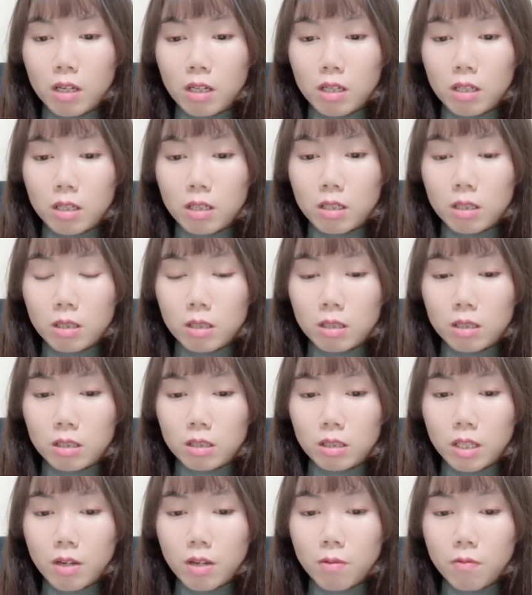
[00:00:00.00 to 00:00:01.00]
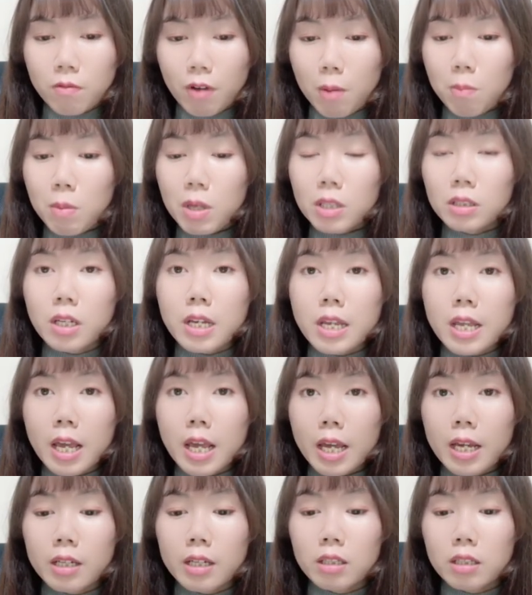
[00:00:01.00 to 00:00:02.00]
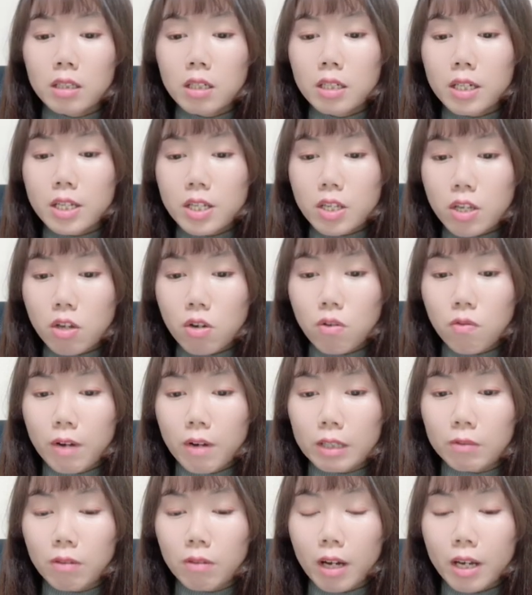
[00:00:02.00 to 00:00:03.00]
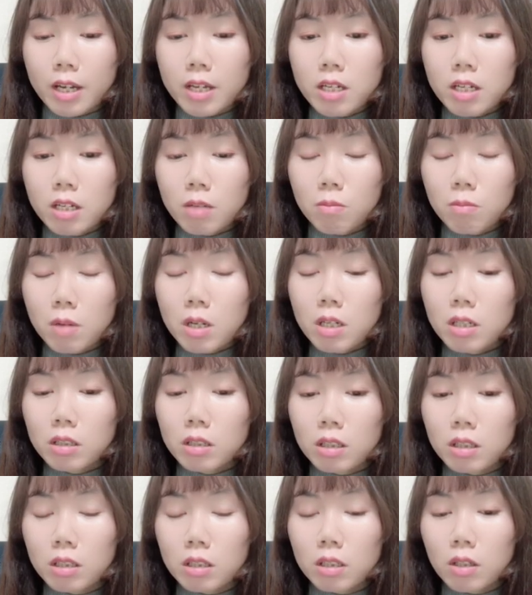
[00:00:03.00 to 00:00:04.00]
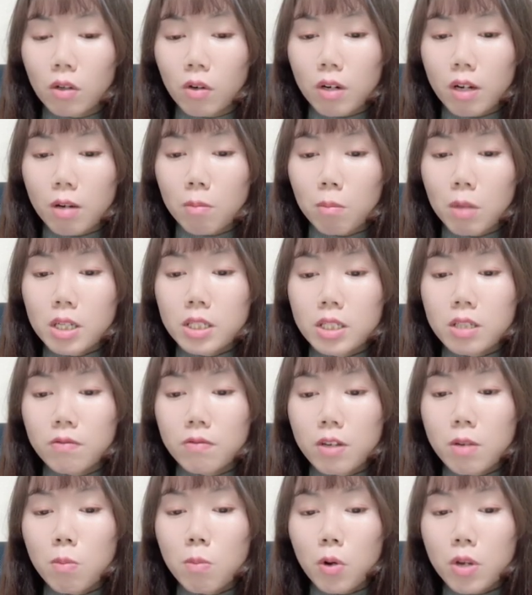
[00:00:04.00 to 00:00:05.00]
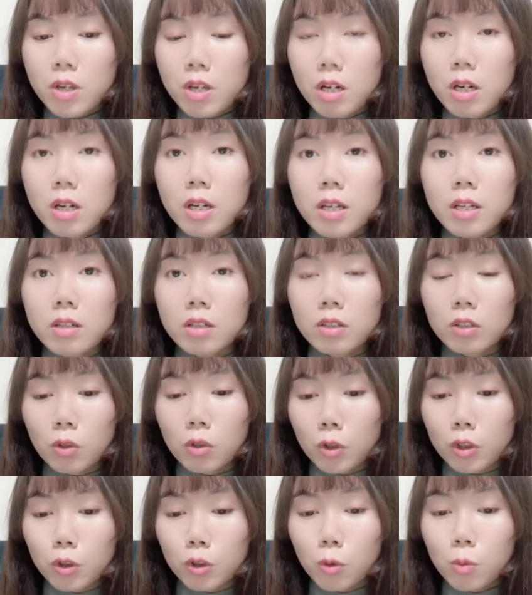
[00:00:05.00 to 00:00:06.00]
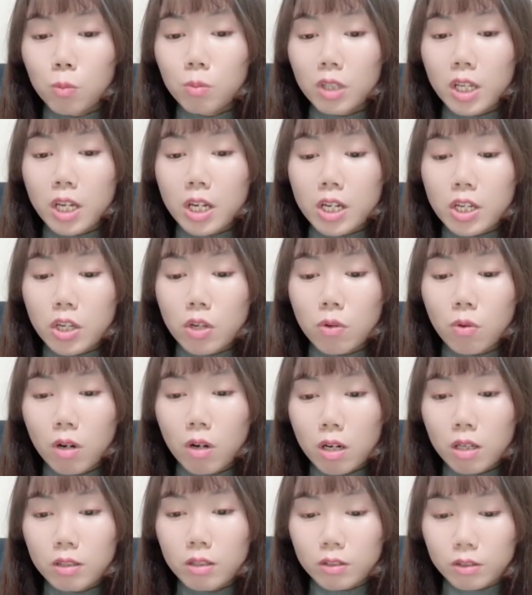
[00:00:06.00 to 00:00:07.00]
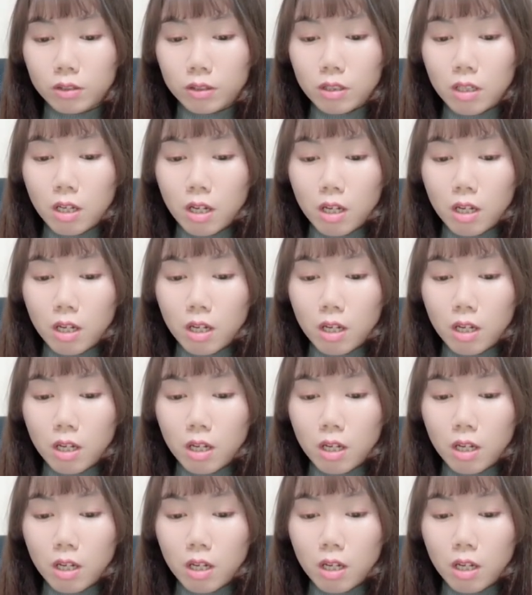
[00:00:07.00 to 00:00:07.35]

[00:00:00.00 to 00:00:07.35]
ờ, thì phải mất thời gian rất là nhiều và phải mất gọi là mất chi phí môi giới rồi tốn tiền nhiều hơn nữa